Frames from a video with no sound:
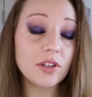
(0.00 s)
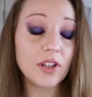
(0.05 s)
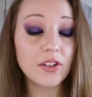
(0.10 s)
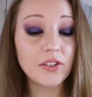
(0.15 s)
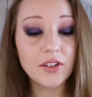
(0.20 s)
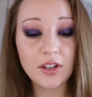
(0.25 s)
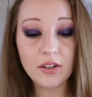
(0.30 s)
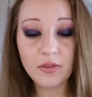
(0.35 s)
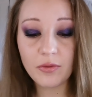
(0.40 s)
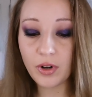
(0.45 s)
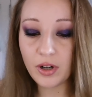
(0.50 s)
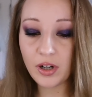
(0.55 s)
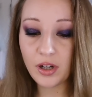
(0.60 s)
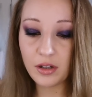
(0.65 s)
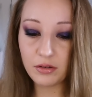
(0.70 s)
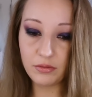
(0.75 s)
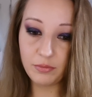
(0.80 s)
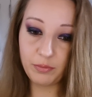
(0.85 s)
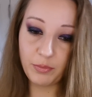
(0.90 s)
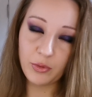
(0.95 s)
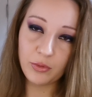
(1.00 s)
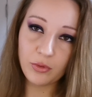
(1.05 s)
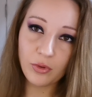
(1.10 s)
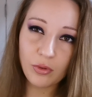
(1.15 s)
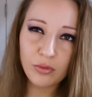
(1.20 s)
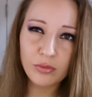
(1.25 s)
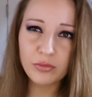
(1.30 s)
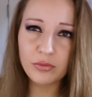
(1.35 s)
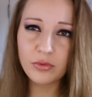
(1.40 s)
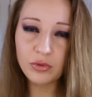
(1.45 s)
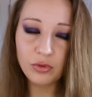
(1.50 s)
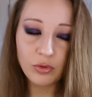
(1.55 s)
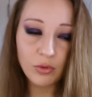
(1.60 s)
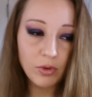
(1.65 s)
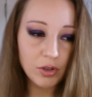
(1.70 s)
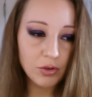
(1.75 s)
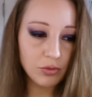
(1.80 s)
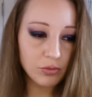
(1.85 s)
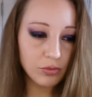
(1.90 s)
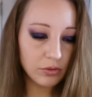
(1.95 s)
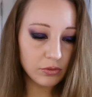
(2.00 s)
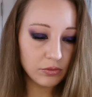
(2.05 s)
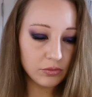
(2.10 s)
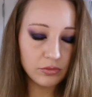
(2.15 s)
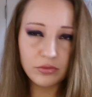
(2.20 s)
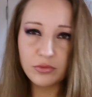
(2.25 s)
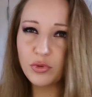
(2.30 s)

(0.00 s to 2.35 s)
tester voilà, pendant 2-3 jours.